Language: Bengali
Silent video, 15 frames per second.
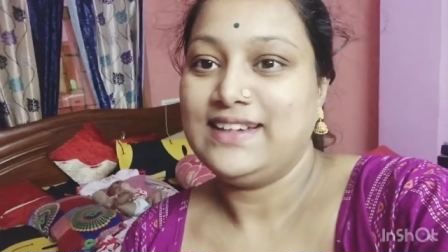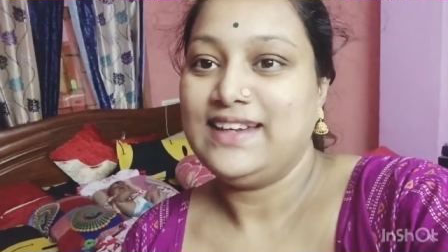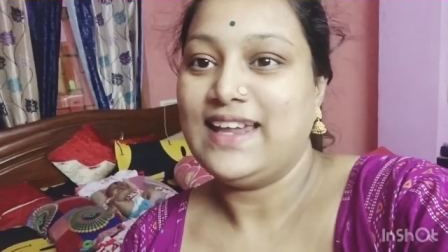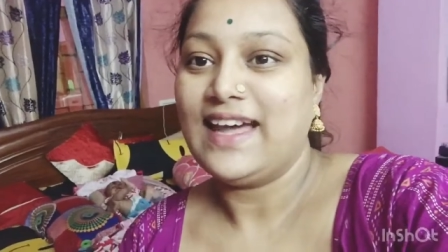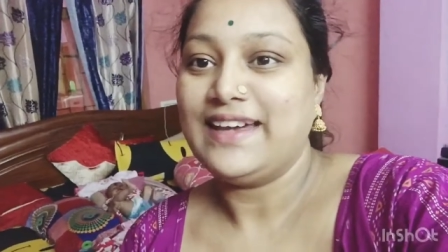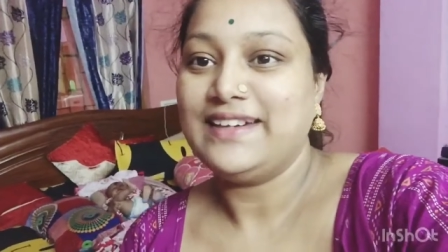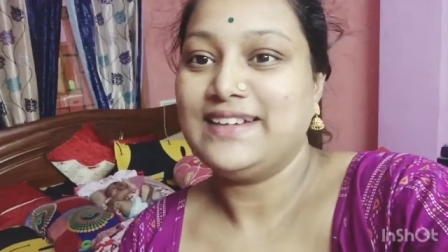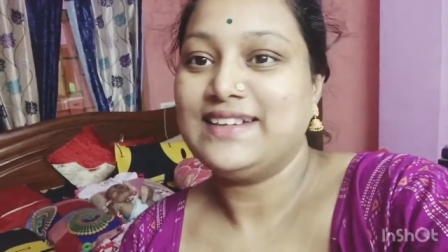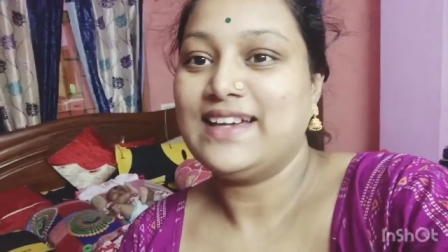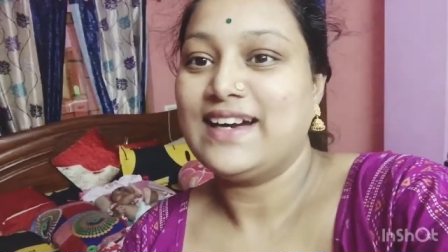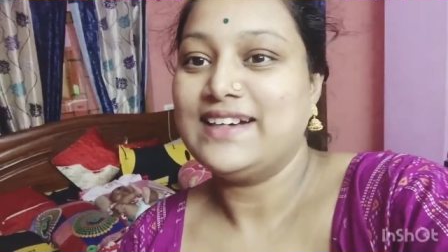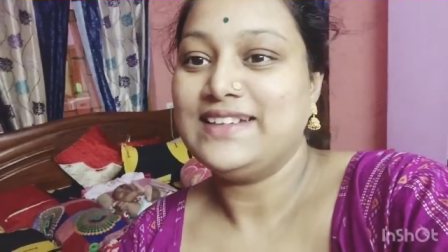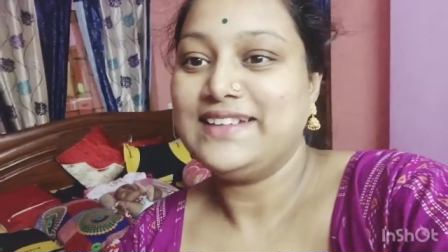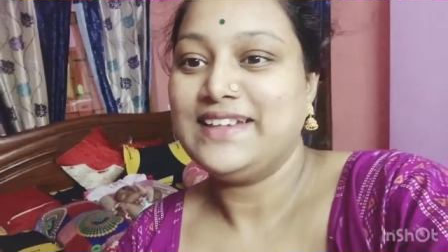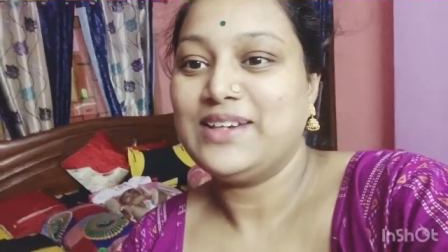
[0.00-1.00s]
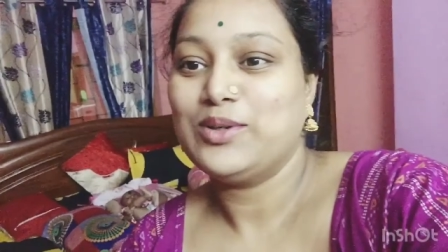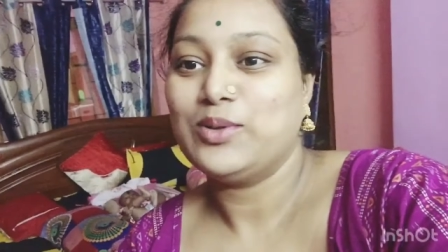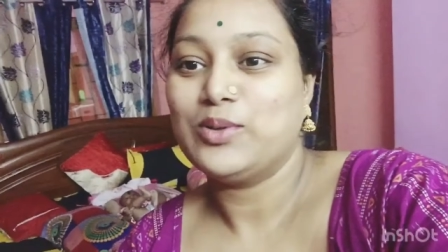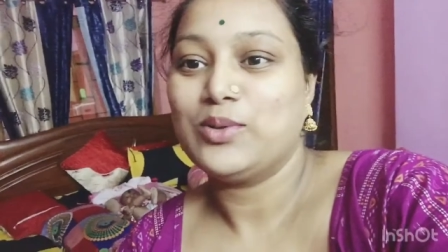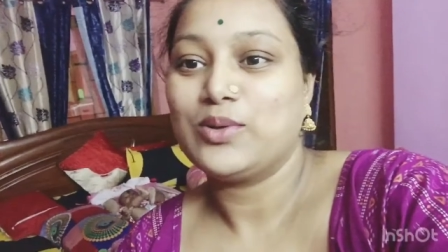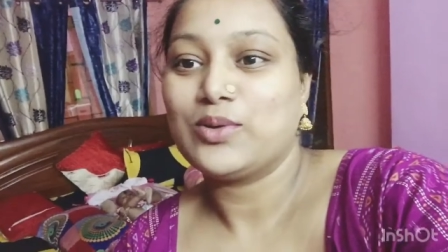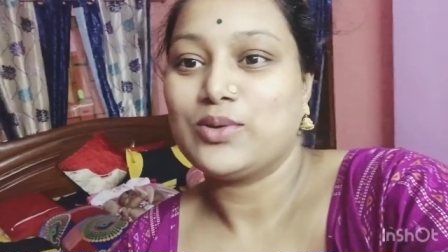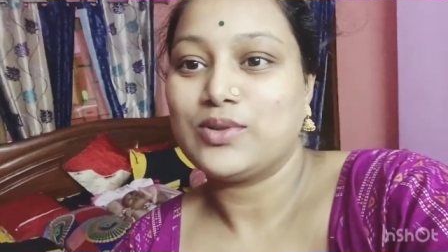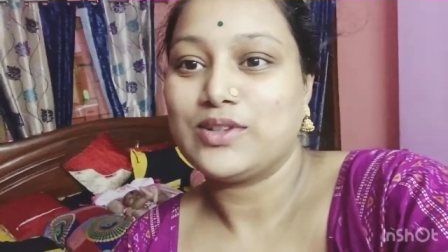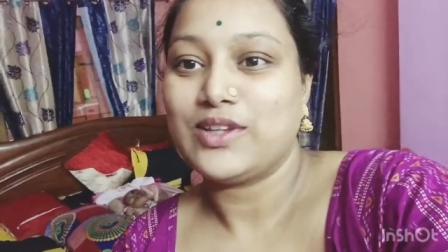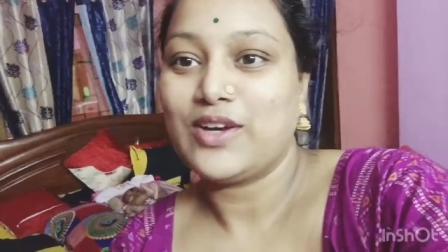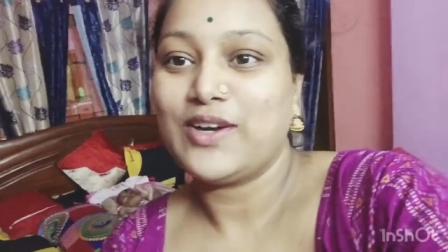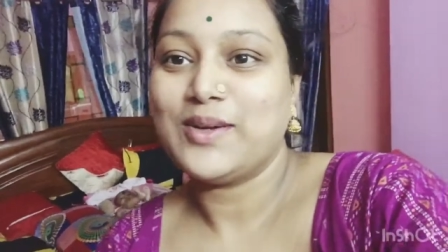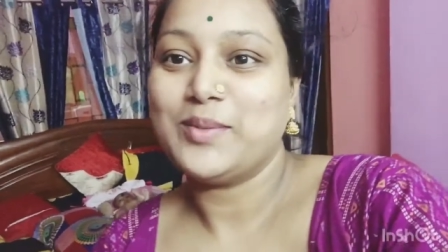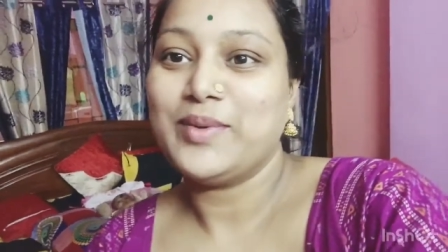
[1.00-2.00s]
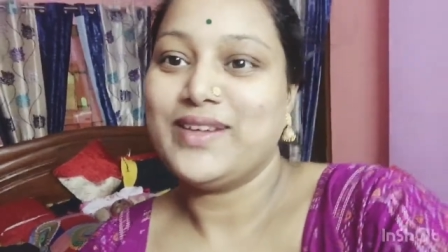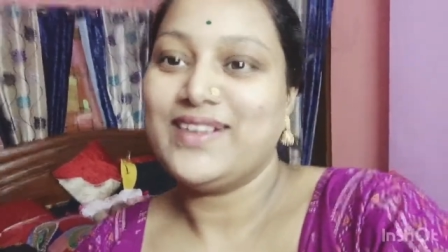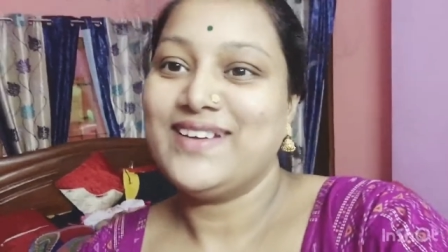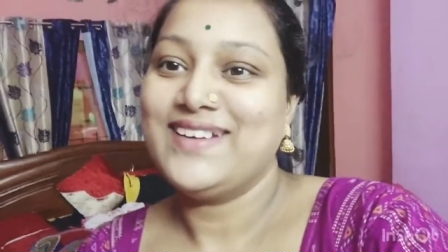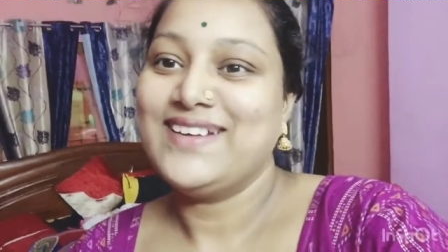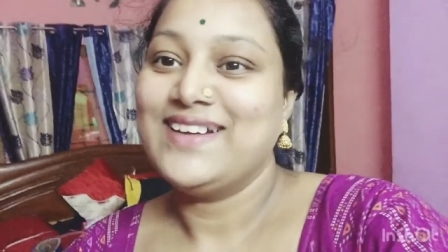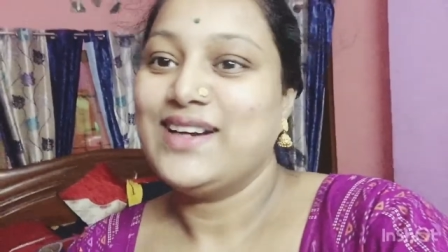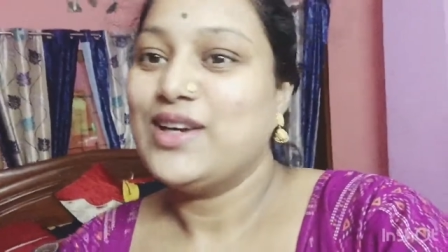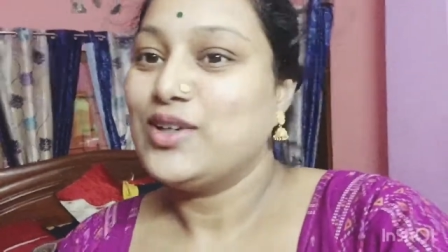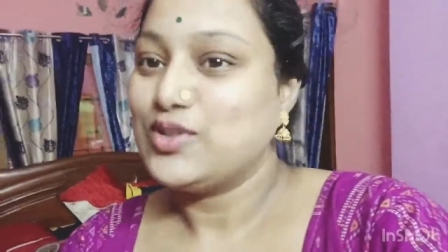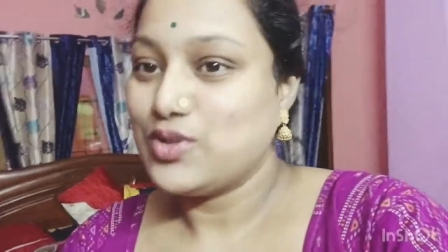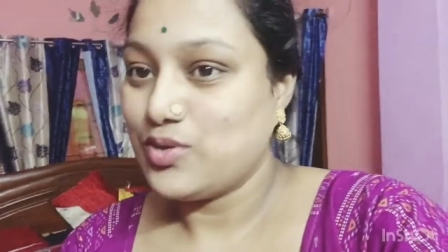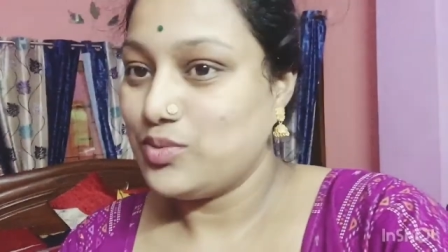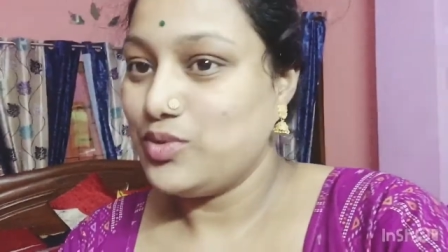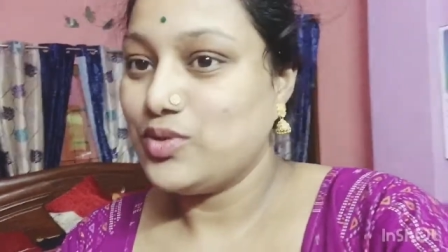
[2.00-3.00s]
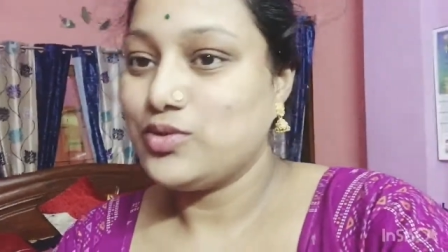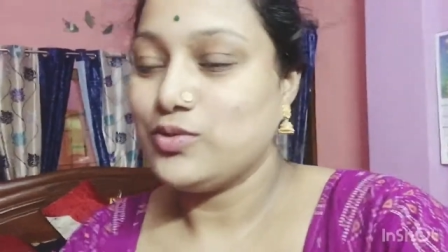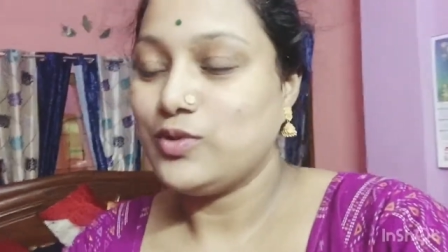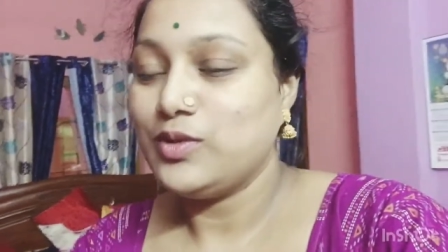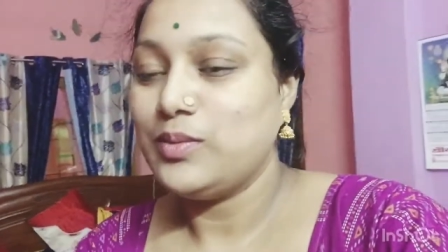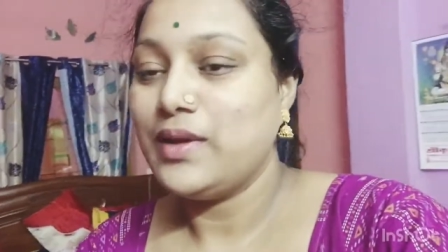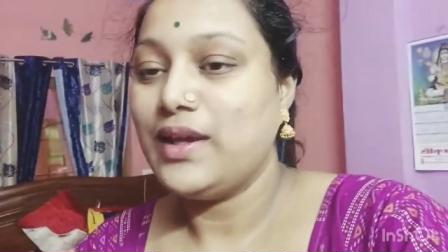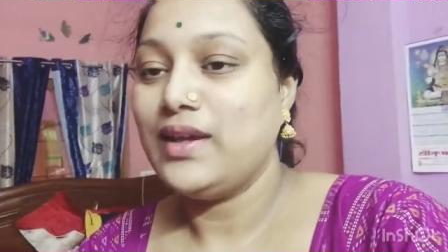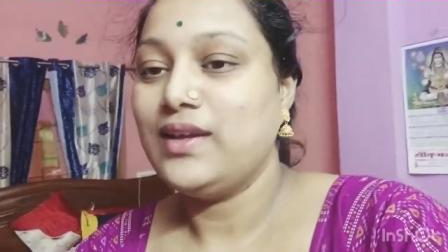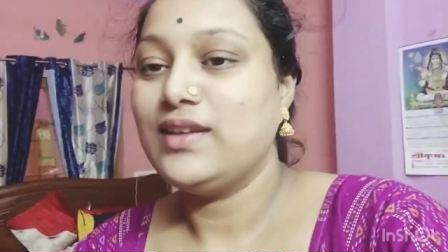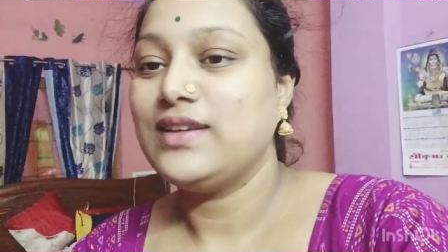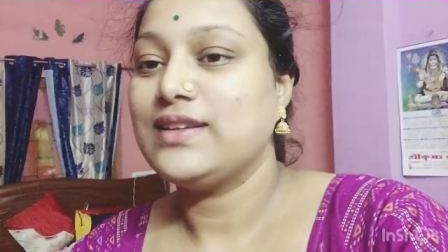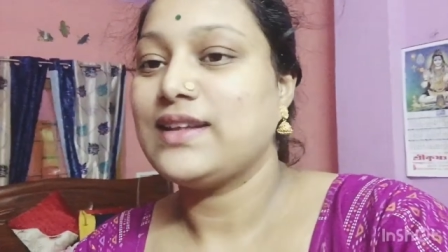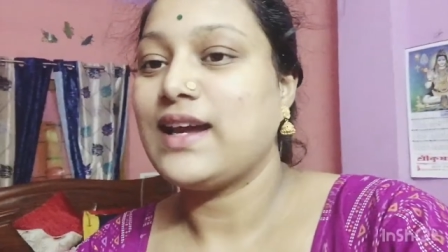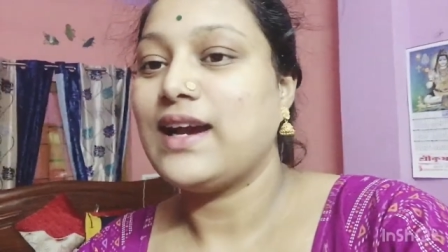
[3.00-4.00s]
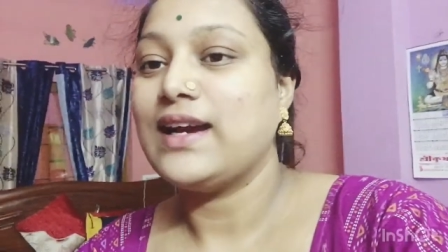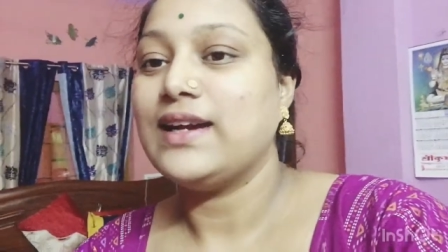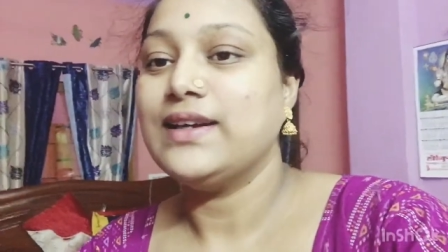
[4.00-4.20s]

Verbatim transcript: লাইনে দাঁড়িয়ে ওর করতে হবে ছবিও তুলবে তা